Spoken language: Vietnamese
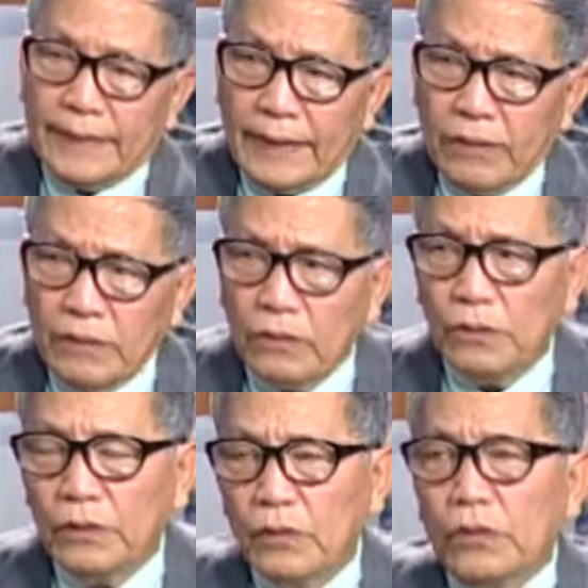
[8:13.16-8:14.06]
xét đó
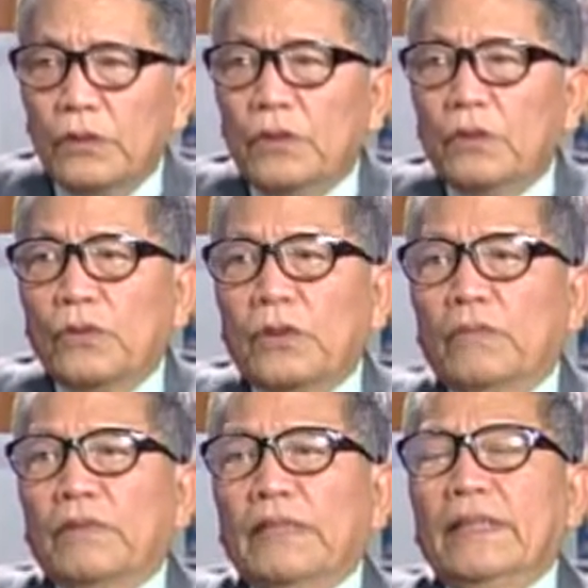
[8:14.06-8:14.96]
tôi tôi tôi
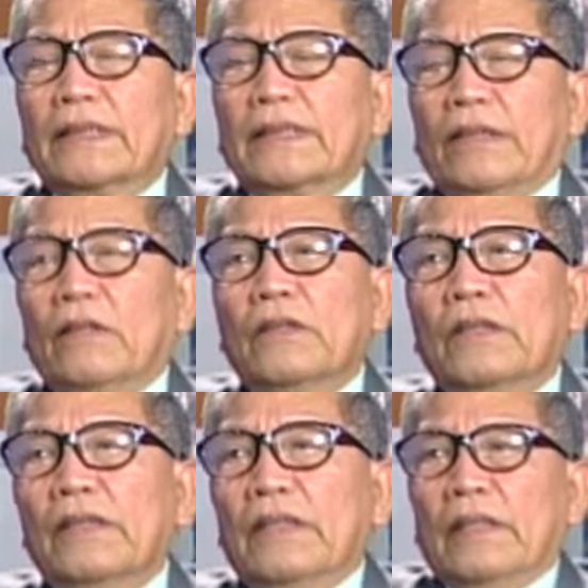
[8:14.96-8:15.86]
không nghĩ là chỉ có
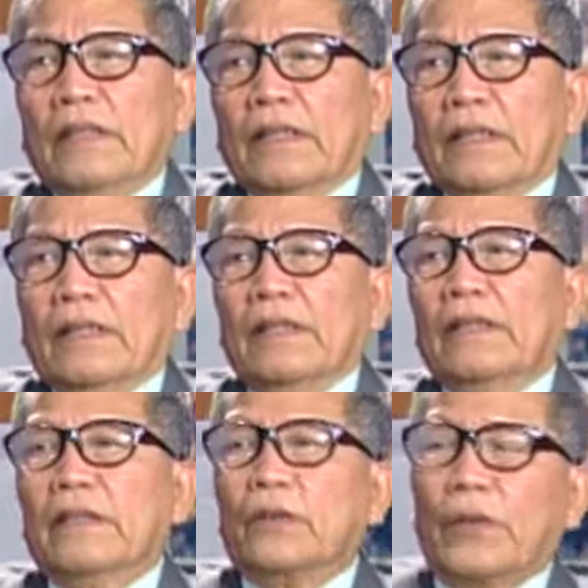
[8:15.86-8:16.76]
cái cái cái
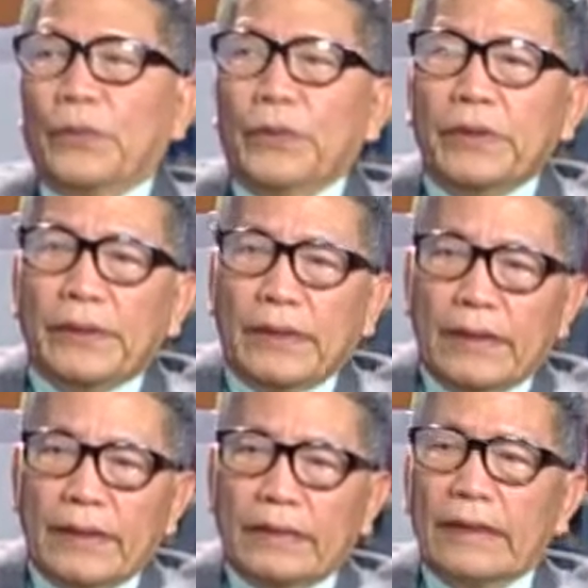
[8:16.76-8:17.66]
người ngoại quốc người ta
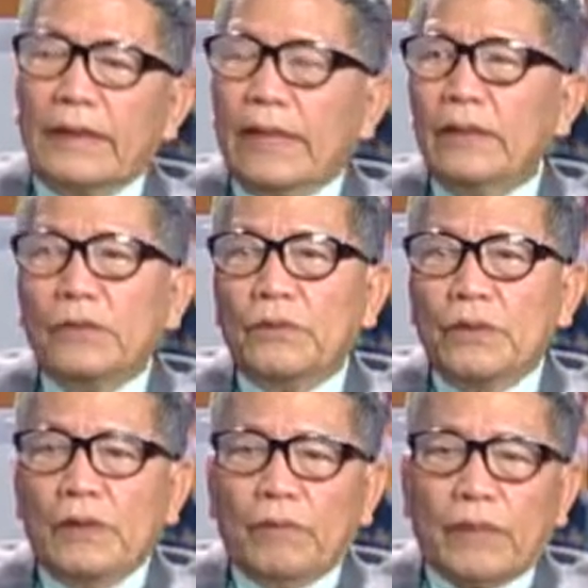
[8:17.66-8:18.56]
nhìn thấy thôi,
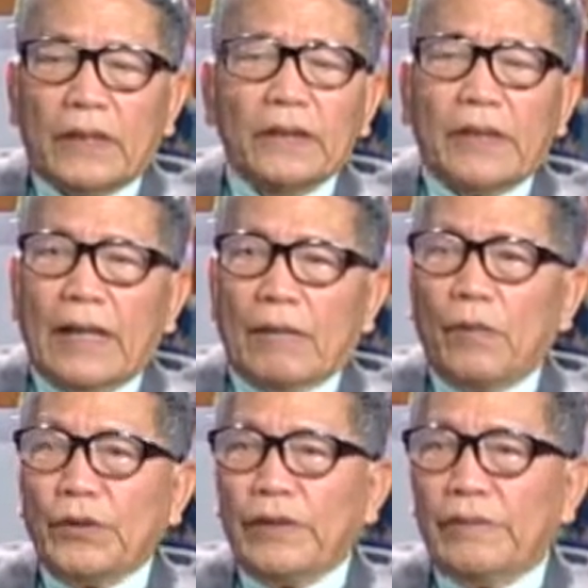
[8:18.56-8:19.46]
mà tất cả
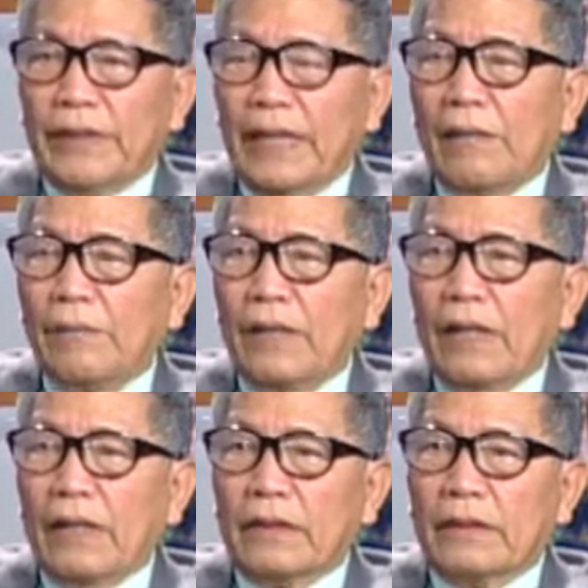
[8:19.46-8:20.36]
mọi người Việt Nam
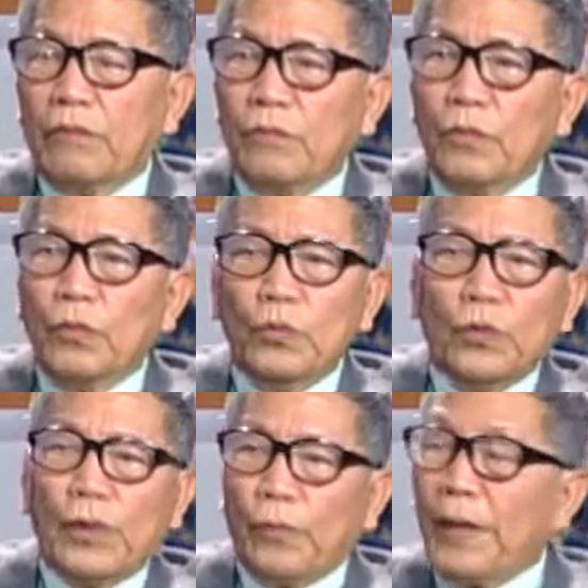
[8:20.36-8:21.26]
ở trong cũng
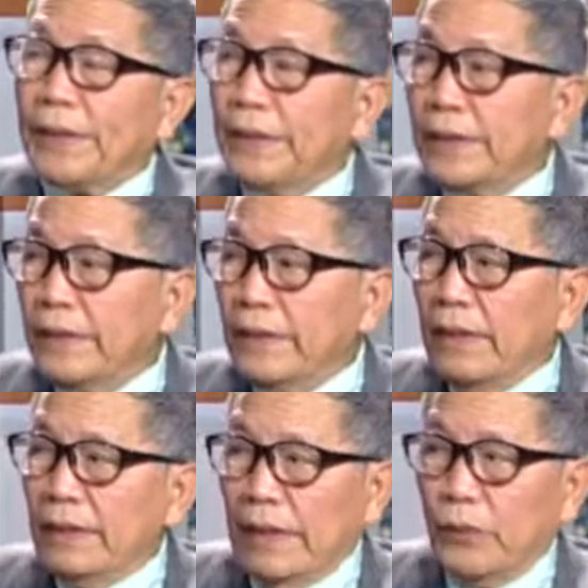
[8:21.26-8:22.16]
ngoài nước
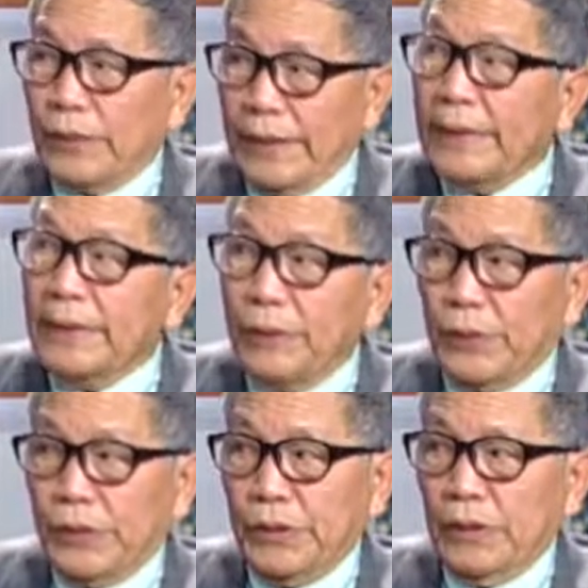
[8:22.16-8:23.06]
đều thấy cái điều
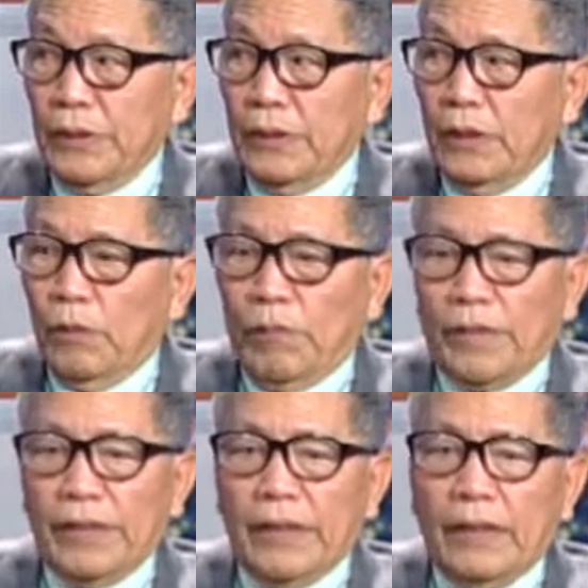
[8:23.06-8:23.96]
đó yeah. Dạ. bởi
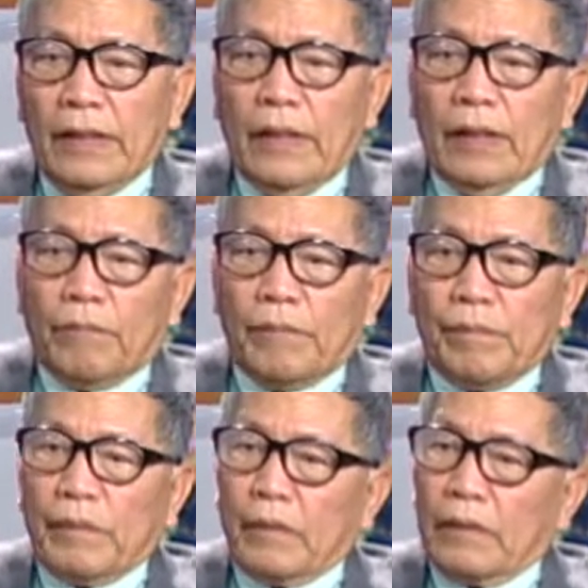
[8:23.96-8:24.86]
vì ừ, ừ,